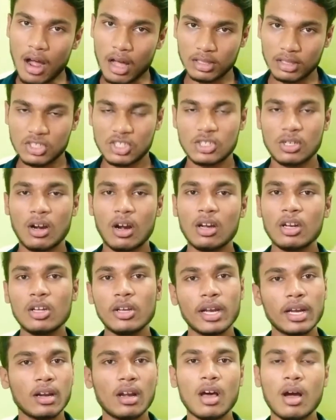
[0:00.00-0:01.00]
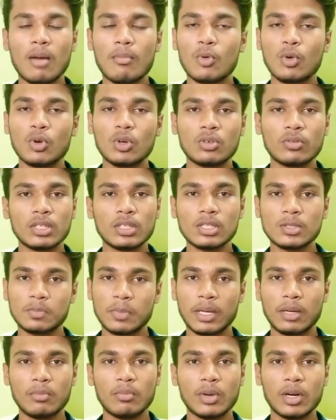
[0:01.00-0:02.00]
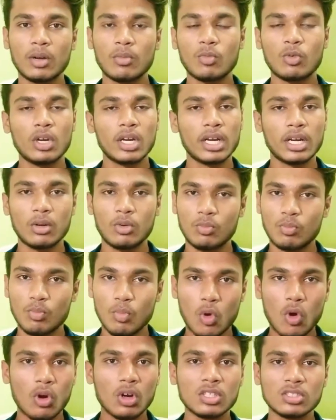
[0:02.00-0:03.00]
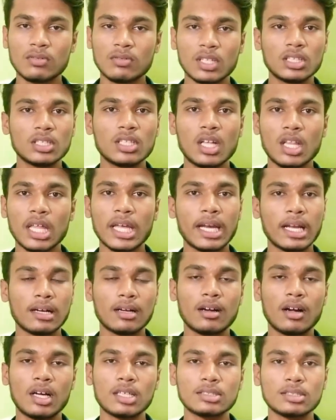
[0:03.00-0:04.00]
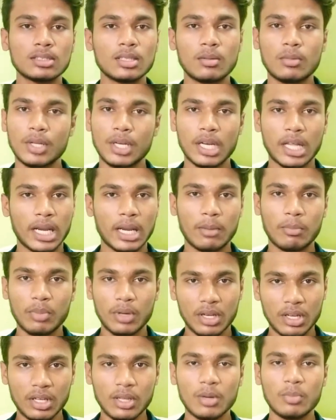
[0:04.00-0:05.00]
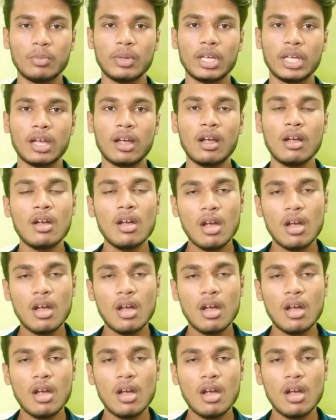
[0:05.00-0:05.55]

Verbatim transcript: அஞ்சு நாள்லேயும் என்னால் அமௌண்ட் வந்து ஸ்பெண்ட் பண்ண முடியல போனஸ் வந்தால் தான் எனக்கு காசு அப்படின்னு நிறைய பேர் இருப்பீங்க